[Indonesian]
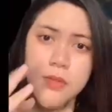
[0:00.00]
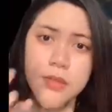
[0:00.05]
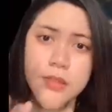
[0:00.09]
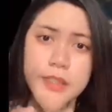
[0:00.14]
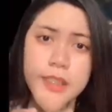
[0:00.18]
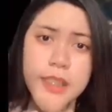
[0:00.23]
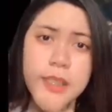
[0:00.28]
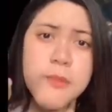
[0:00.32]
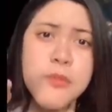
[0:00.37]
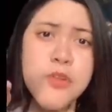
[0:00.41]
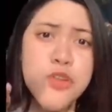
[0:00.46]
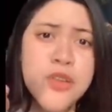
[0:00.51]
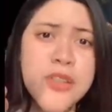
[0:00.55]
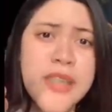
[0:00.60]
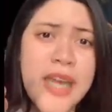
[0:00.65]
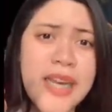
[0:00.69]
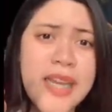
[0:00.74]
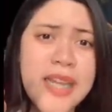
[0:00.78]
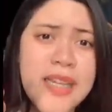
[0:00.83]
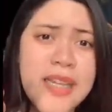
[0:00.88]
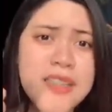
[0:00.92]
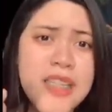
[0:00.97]
Jadi menurut
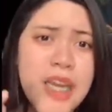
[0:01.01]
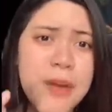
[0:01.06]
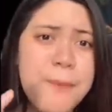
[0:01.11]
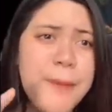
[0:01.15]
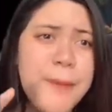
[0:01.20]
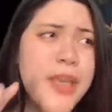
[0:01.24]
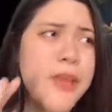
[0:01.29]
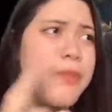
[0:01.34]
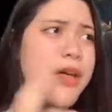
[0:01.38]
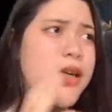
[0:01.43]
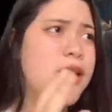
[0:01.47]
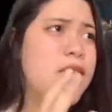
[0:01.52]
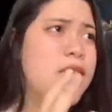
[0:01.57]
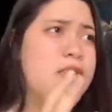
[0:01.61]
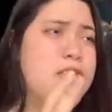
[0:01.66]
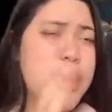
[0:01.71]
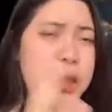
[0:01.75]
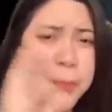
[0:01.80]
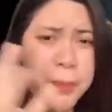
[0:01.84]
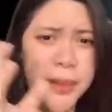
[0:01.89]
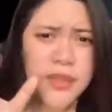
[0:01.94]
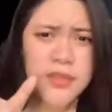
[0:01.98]
kalian siapa yang
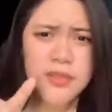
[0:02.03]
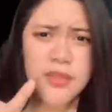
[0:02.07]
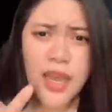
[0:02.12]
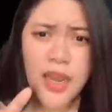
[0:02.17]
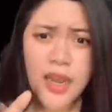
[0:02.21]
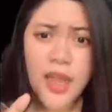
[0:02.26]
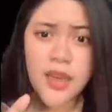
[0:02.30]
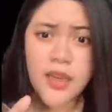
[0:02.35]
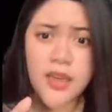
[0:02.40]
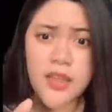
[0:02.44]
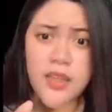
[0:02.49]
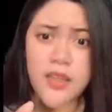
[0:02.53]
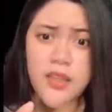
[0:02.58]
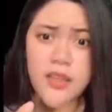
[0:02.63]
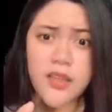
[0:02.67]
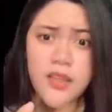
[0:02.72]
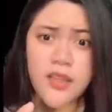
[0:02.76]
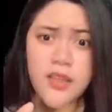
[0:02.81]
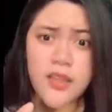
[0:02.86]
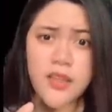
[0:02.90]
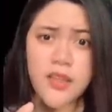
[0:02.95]
bener, siapa yang salah nih?